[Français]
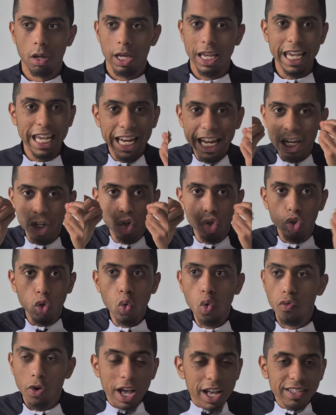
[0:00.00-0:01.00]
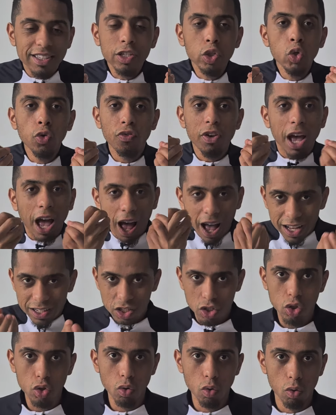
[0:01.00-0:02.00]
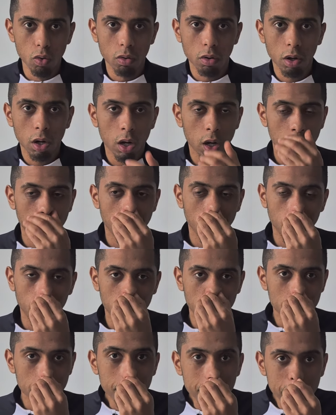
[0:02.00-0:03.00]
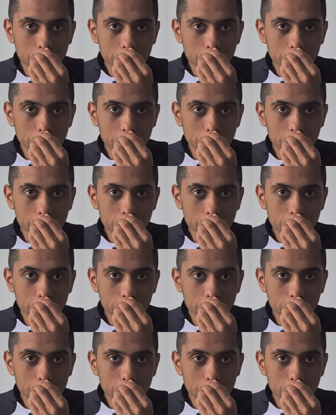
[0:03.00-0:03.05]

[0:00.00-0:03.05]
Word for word: Il est juste ouf. Si tu fais ratio, euh,